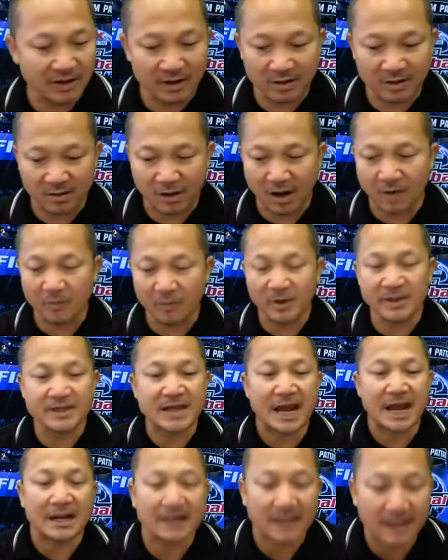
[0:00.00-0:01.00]
เคราะห์วิจา
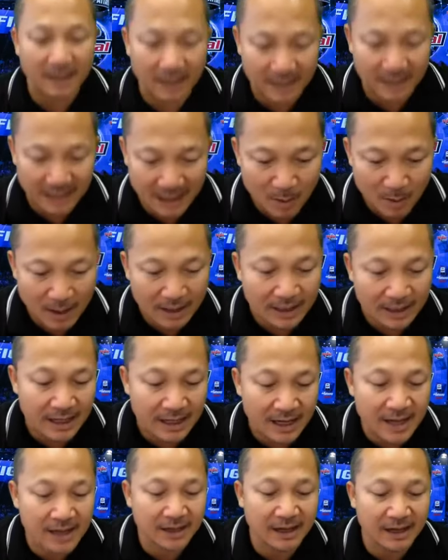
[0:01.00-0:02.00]
รณ์กันเลยในวัน
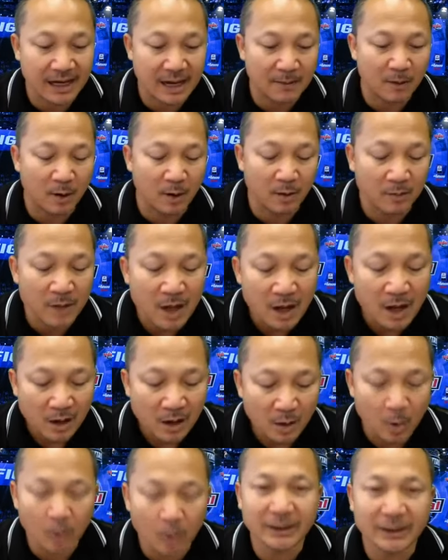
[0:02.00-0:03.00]
นี้นะครับผม
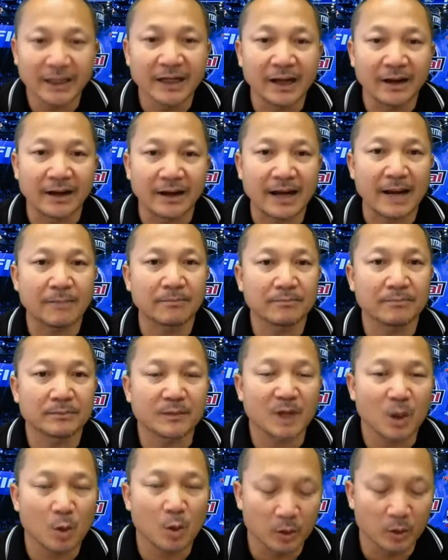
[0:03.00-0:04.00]
คู่ที่1ครับ
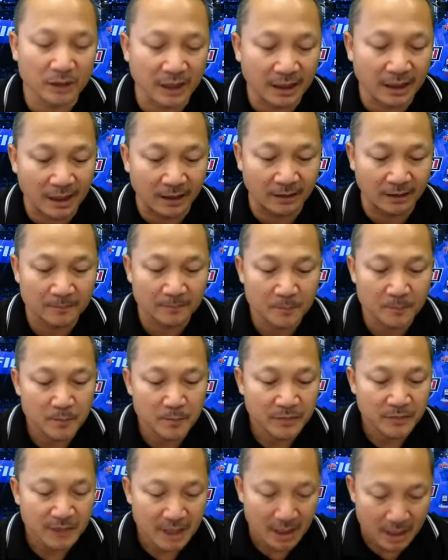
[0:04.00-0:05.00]
คู่ที่
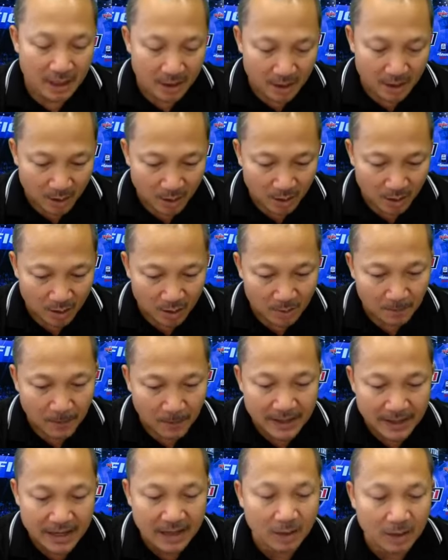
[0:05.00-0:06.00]
1พ
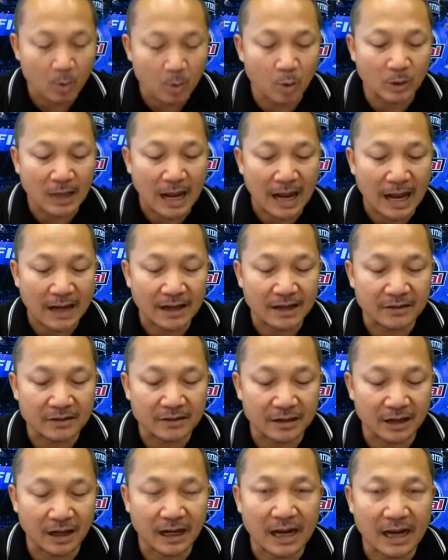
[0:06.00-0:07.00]
ยัคฆ์อุทัยศิ
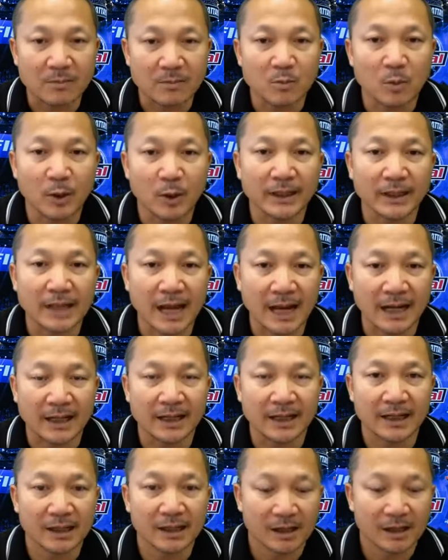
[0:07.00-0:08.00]
ริลักษณ์มวยไทย
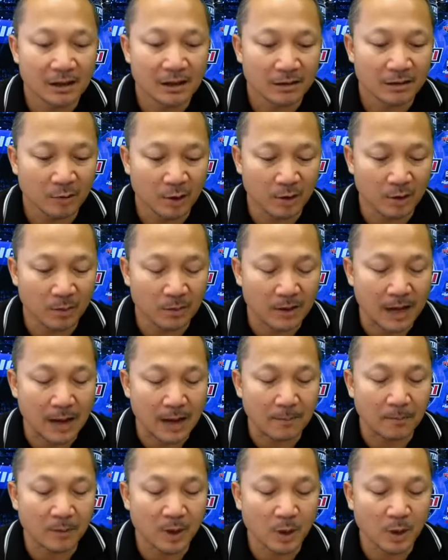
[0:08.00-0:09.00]
พบกับ
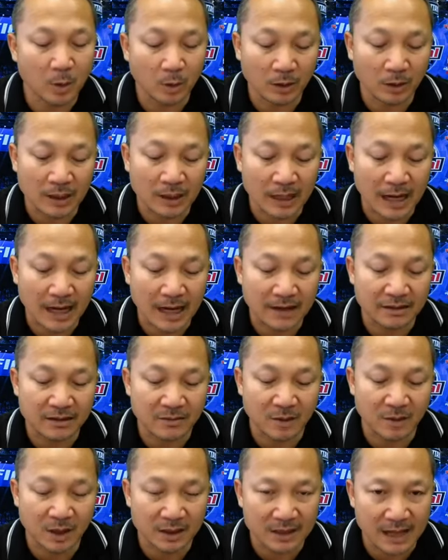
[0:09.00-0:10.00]
ขุนไกลสม
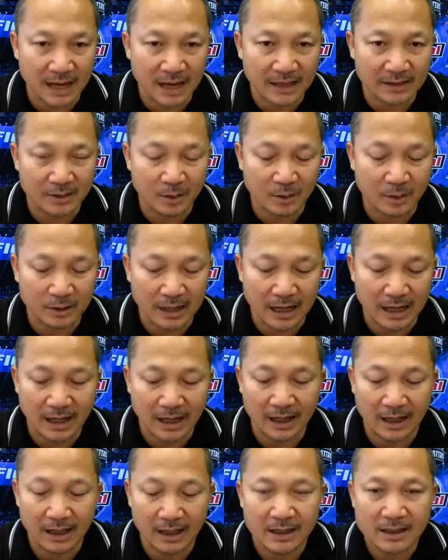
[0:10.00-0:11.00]
รการโยธา
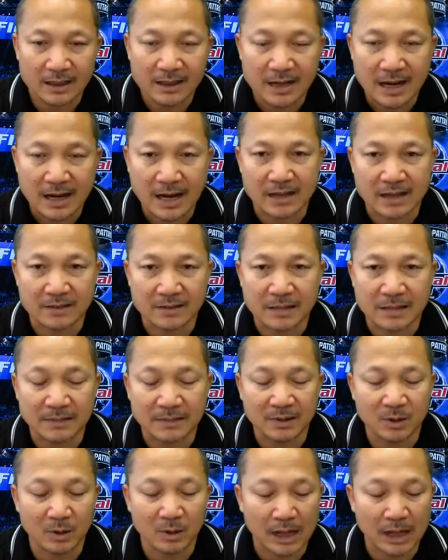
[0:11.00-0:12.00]
53กิ
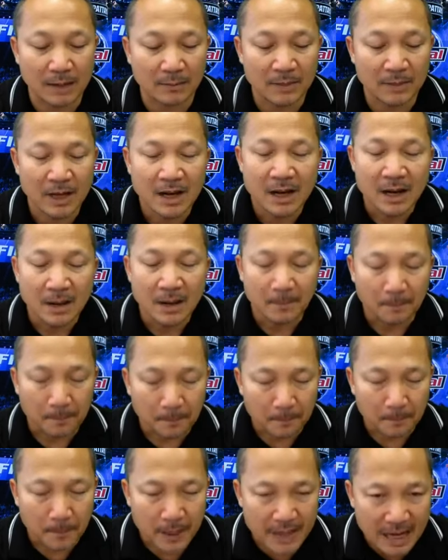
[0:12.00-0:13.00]
โลกรัม
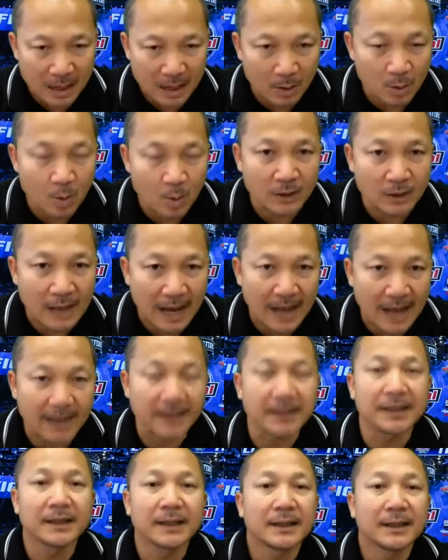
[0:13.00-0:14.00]
พยัคฆ์อุทัย
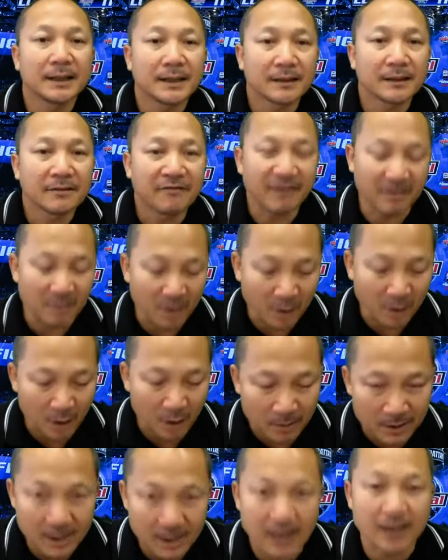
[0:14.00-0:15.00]
ฝีมือครบ
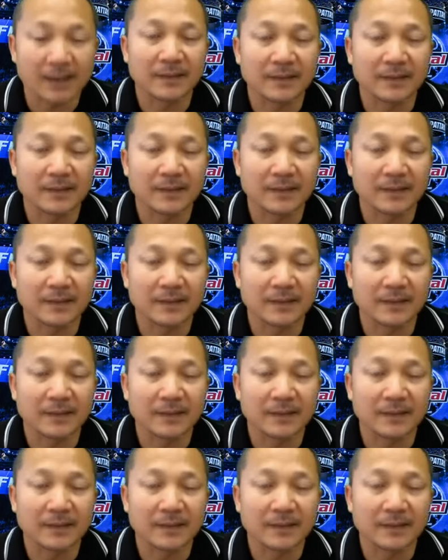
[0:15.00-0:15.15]
เครื่อ